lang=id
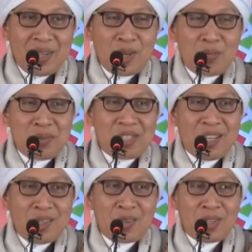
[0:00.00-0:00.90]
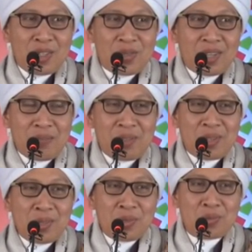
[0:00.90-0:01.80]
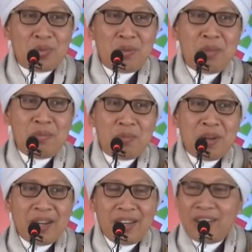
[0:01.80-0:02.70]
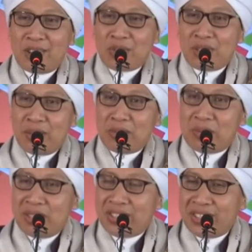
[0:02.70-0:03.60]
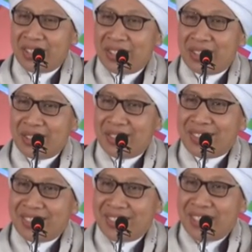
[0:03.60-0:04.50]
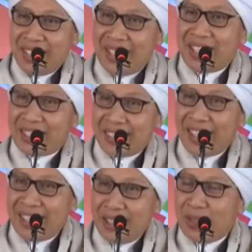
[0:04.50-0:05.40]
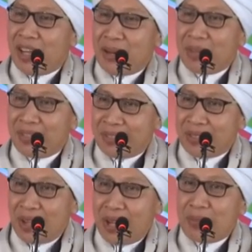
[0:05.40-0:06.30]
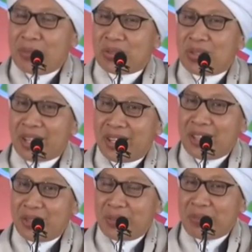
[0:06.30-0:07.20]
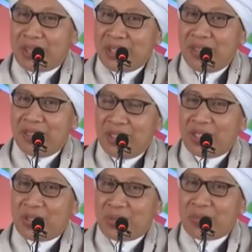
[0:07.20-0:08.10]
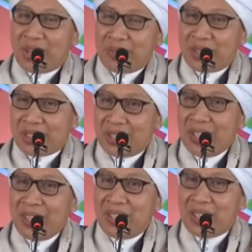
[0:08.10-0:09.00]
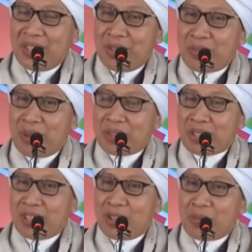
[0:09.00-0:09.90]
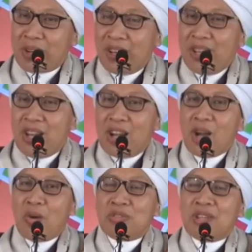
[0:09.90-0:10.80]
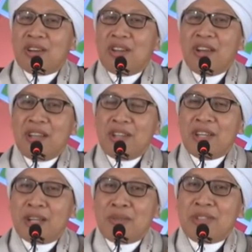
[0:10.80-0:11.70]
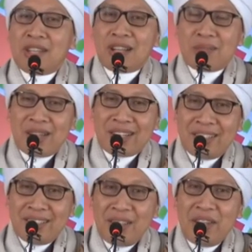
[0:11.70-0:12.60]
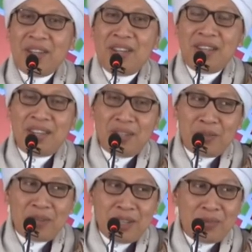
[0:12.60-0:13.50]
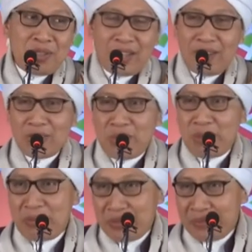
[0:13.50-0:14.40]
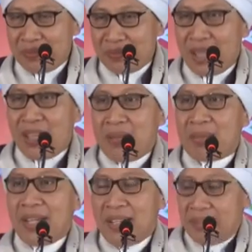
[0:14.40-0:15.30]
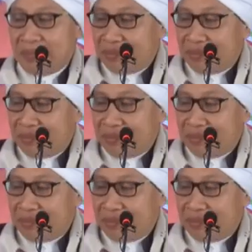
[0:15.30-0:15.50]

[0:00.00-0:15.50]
kau membaca Al-Quran suara merdu, suamimu bangga dengan suaramu, Masya Allah. Indah sekali, itu harapanku. Kamu solehah di rumah, cantik di rumah, masya Allah, indah di rumah, mesra di rumah. Nggak usah keliling, dikirim ke sana kemari. Indah di rumah, dimuliakan oleh suamimu. Baik,